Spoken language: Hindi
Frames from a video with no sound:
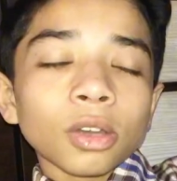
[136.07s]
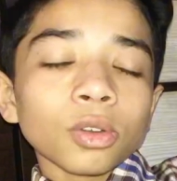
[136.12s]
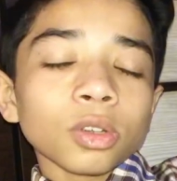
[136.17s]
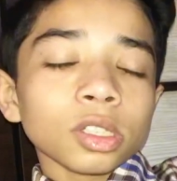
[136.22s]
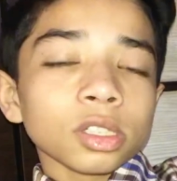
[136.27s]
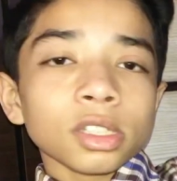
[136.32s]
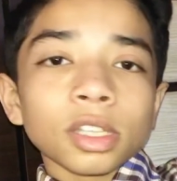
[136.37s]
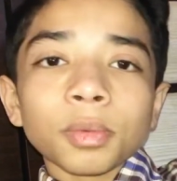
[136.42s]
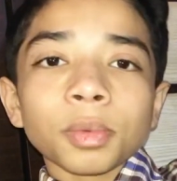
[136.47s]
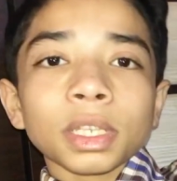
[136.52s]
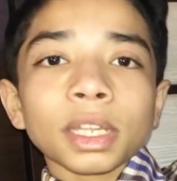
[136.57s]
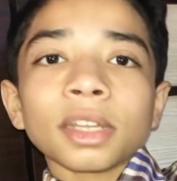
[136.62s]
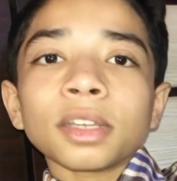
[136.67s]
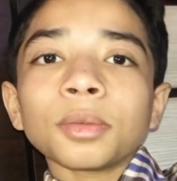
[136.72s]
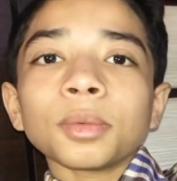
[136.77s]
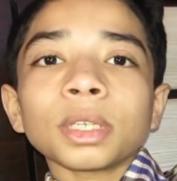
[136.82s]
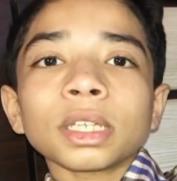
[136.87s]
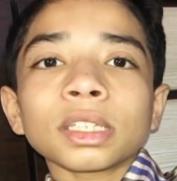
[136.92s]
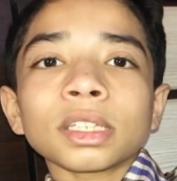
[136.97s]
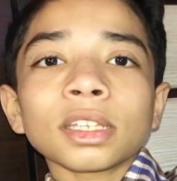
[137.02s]
और इसके पता नहीं
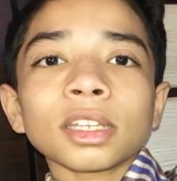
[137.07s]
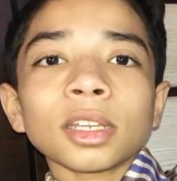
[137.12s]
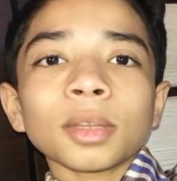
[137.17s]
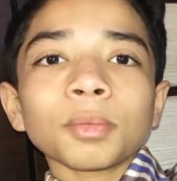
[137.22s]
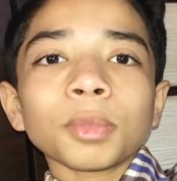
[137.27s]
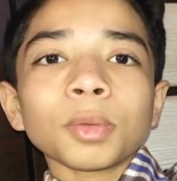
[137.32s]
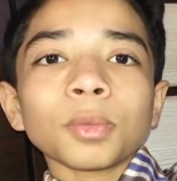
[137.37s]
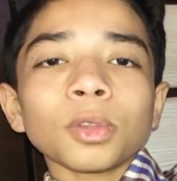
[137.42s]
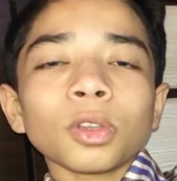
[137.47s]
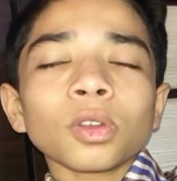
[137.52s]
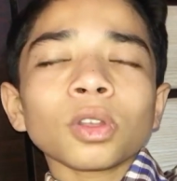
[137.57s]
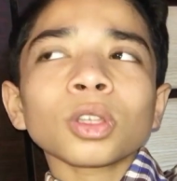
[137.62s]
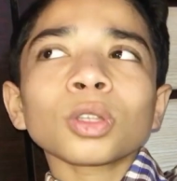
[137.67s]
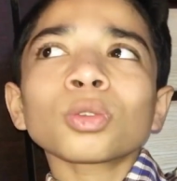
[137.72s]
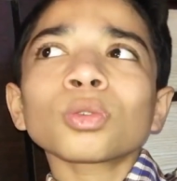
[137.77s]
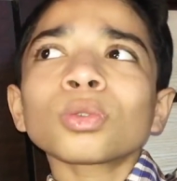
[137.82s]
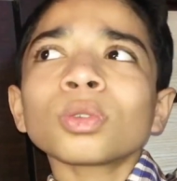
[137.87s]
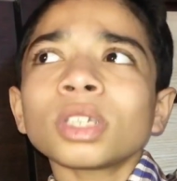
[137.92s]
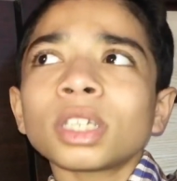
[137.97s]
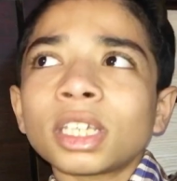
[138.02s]
भी कितने नंबर मिलेंगे
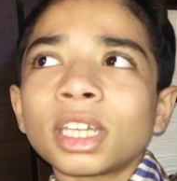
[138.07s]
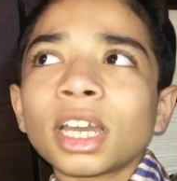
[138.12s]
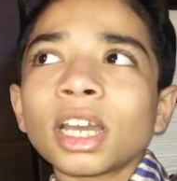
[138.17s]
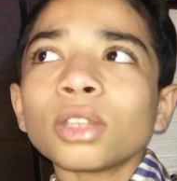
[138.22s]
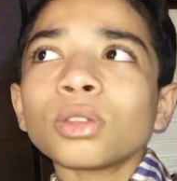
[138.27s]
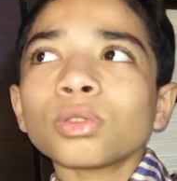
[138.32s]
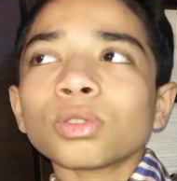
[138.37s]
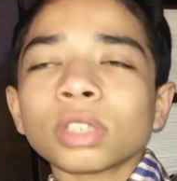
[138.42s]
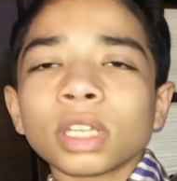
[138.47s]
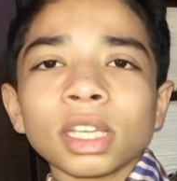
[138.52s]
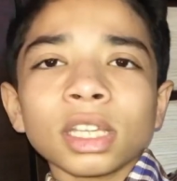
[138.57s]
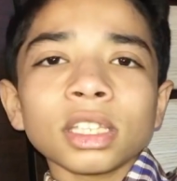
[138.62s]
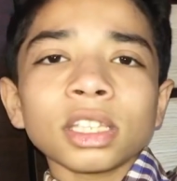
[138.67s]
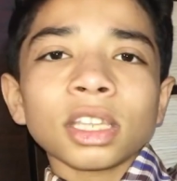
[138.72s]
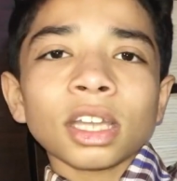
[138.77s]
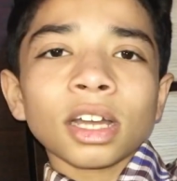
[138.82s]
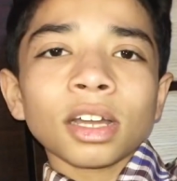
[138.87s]
क्योंकि किया तो सही था